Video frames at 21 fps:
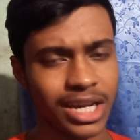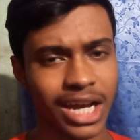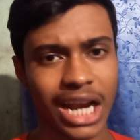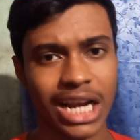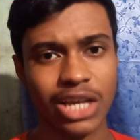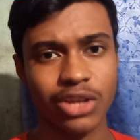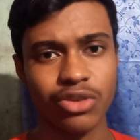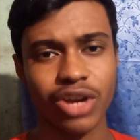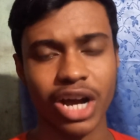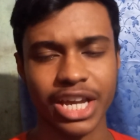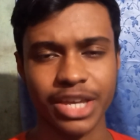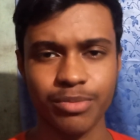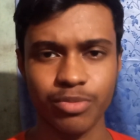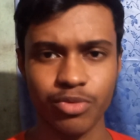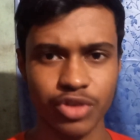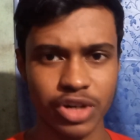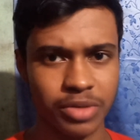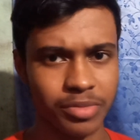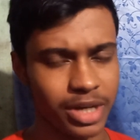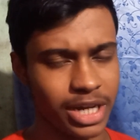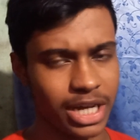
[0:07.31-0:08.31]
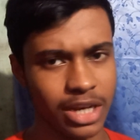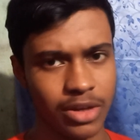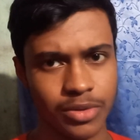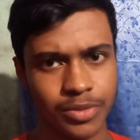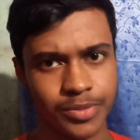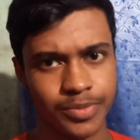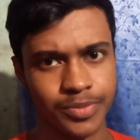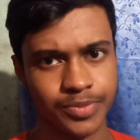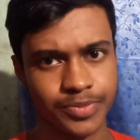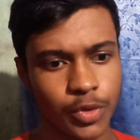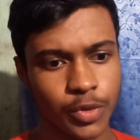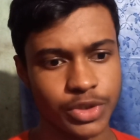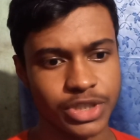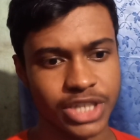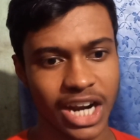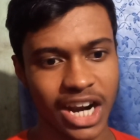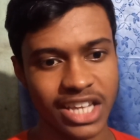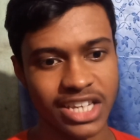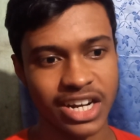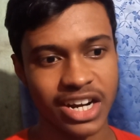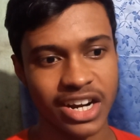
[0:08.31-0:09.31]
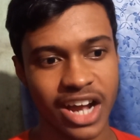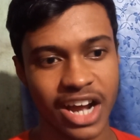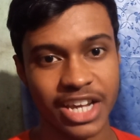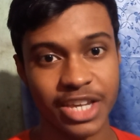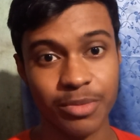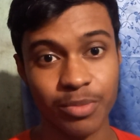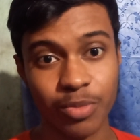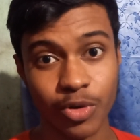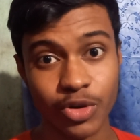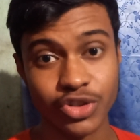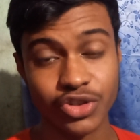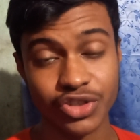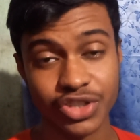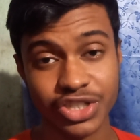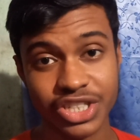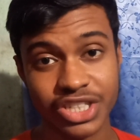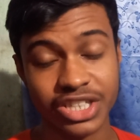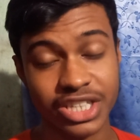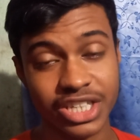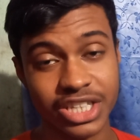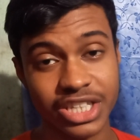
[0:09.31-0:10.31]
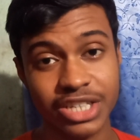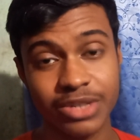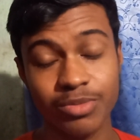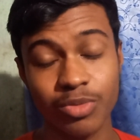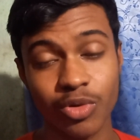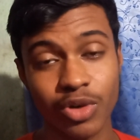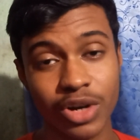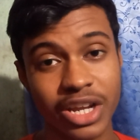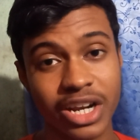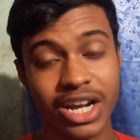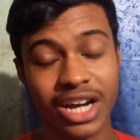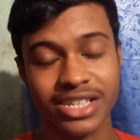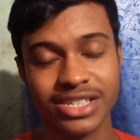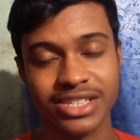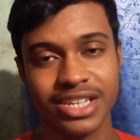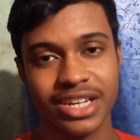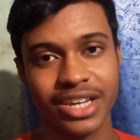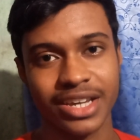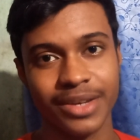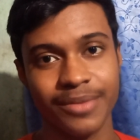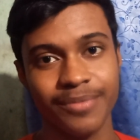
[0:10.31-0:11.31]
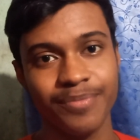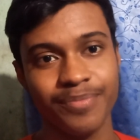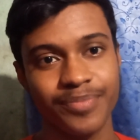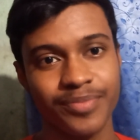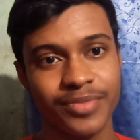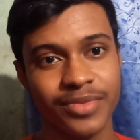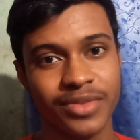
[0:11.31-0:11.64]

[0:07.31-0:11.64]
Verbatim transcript: কালকে তো রাখি পূর্ণিমা গেল তো যারা যারা রাখি পড়েছো নিজের দিদি বোনের কাছ থেকে